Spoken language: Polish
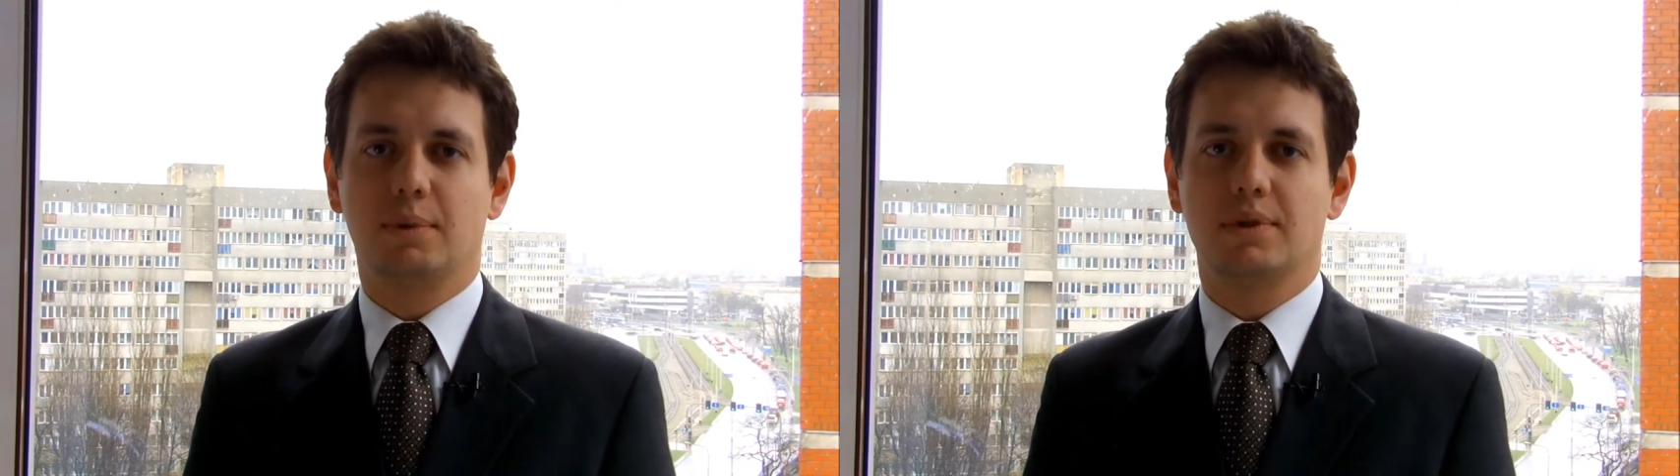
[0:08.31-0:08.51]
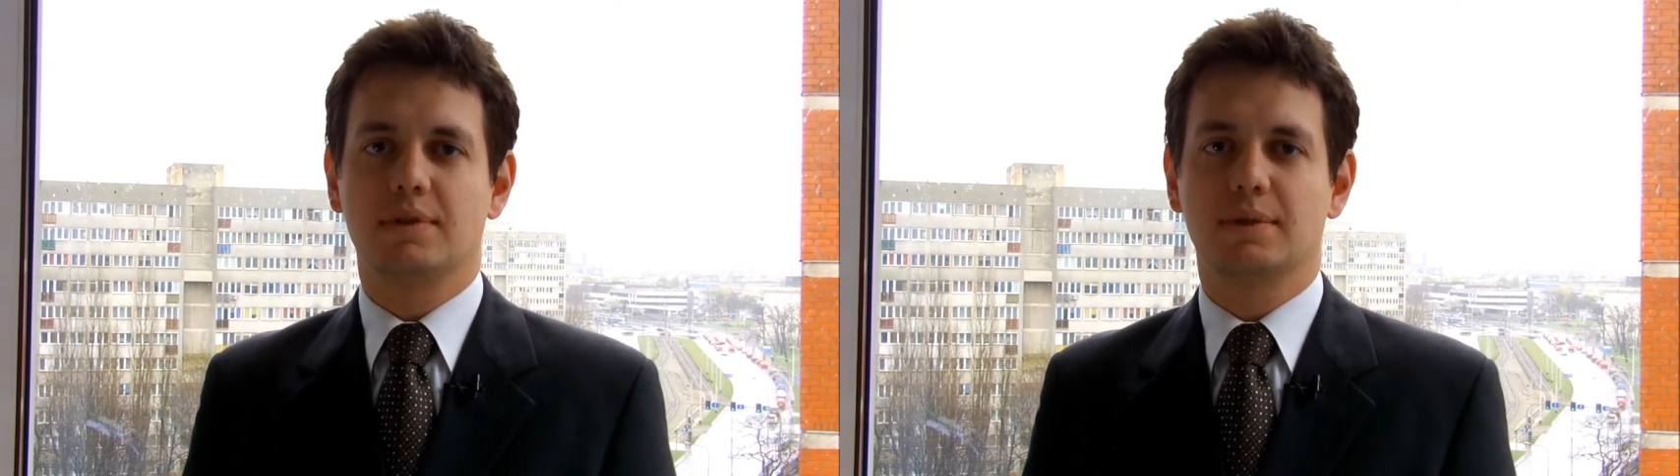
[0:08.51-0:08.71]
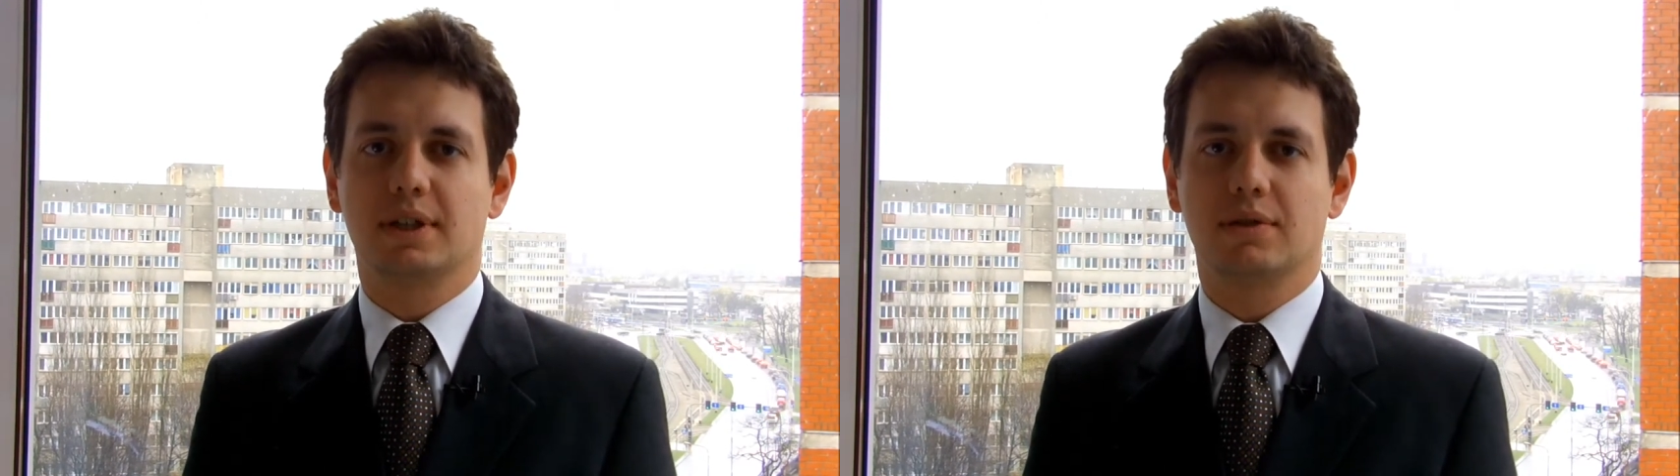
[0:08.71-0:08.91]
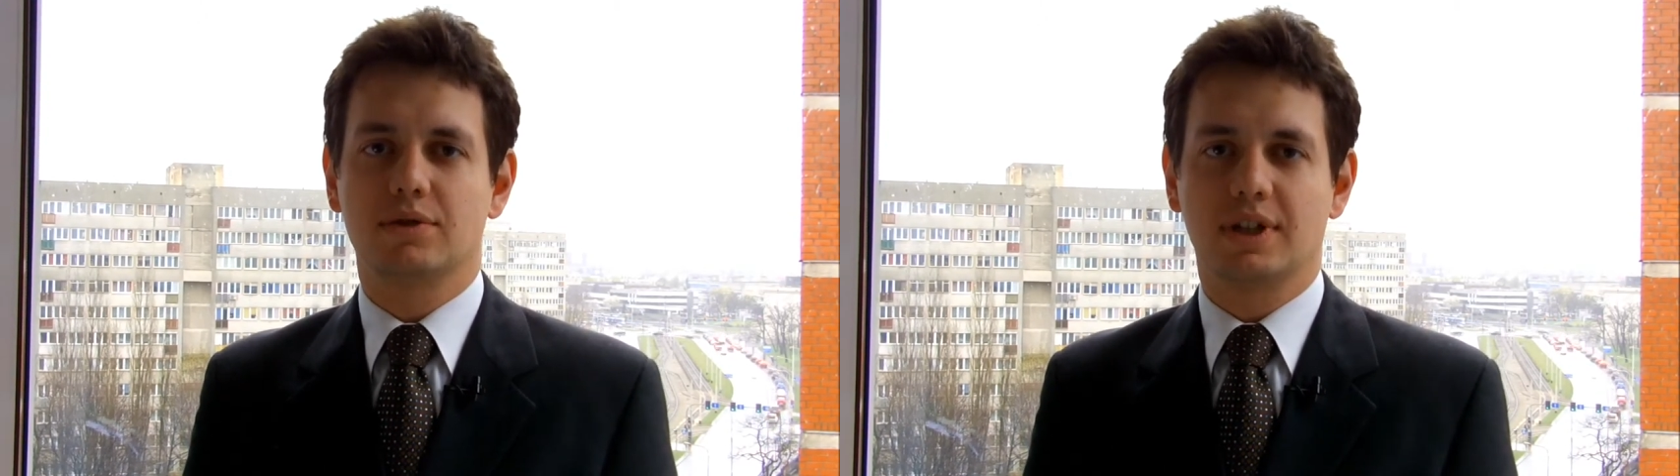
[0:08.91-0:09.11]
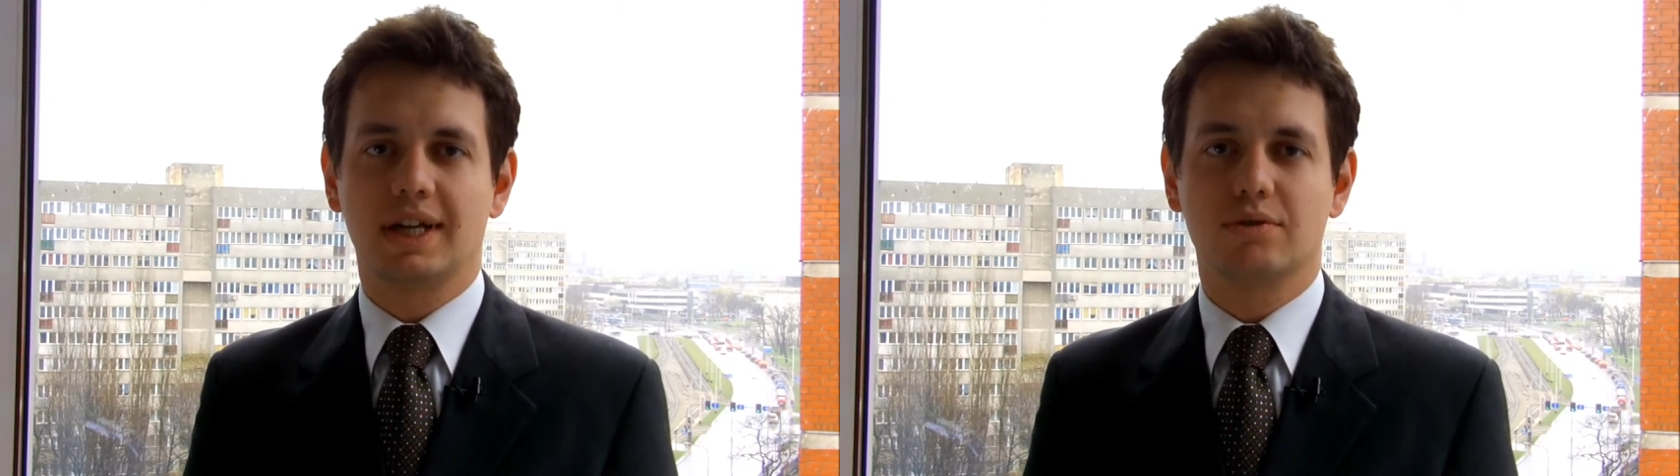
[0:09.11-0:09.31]
polskim
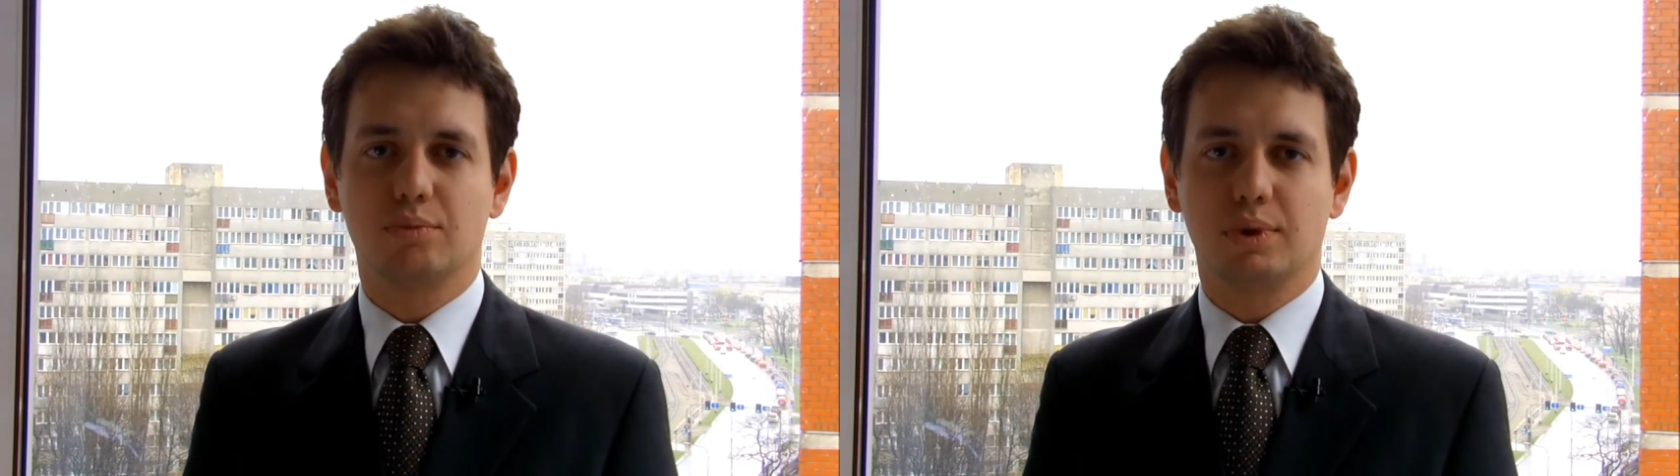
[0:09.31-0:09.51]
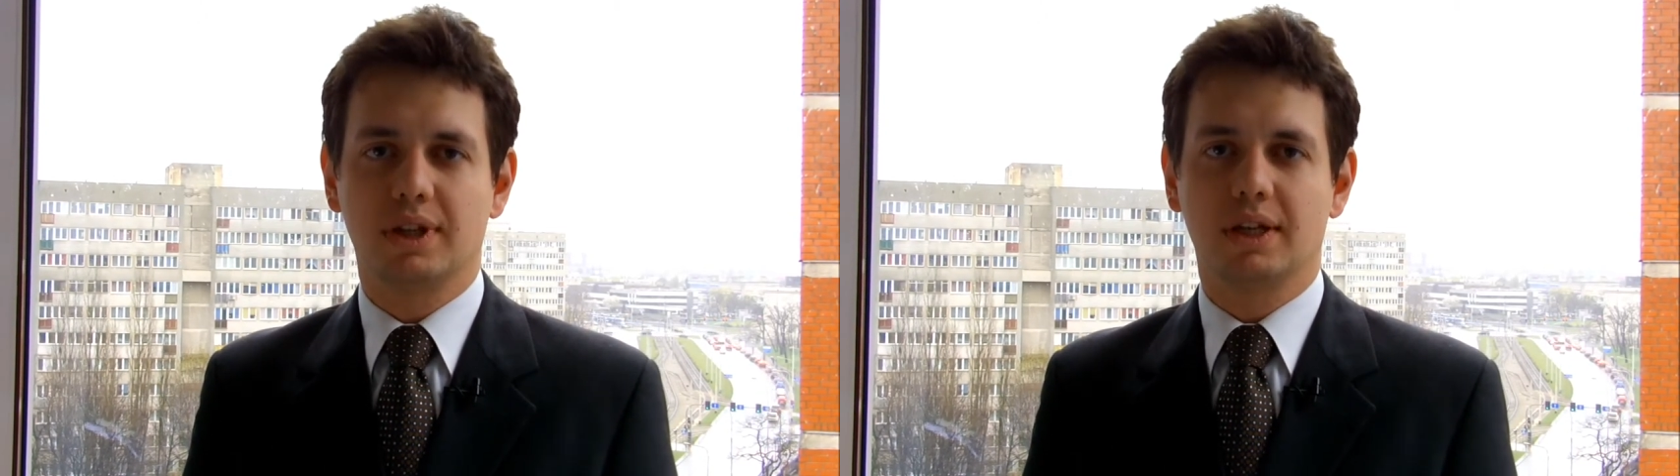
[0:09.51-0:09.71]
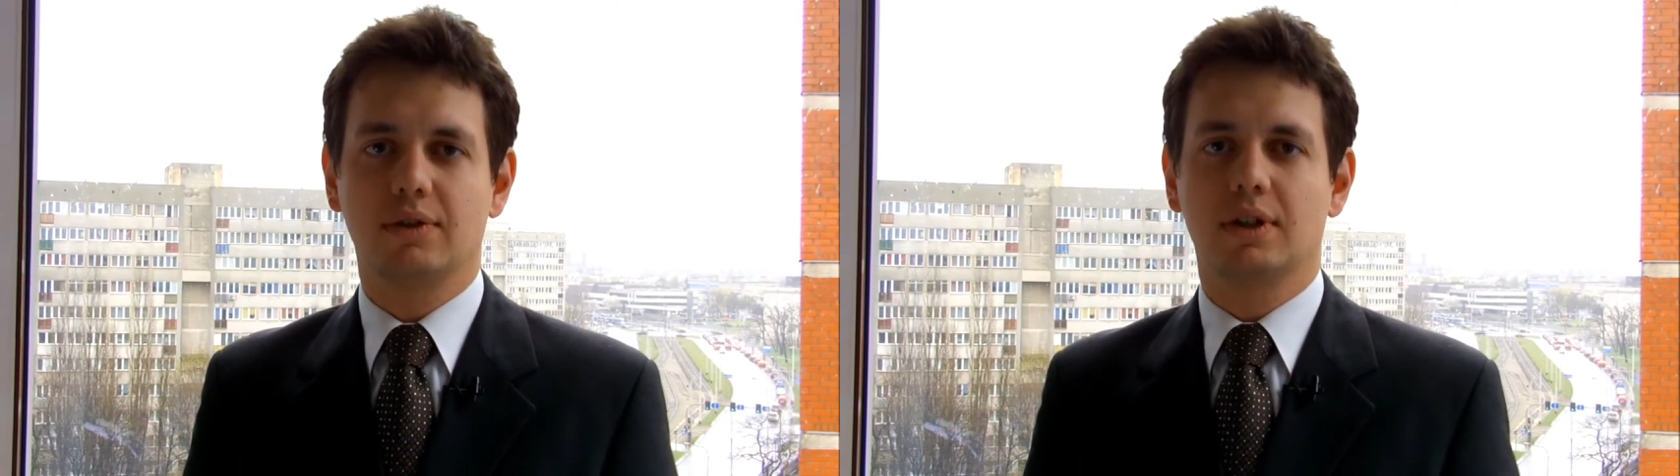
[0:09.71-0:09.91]
sektorze gazu płynnego.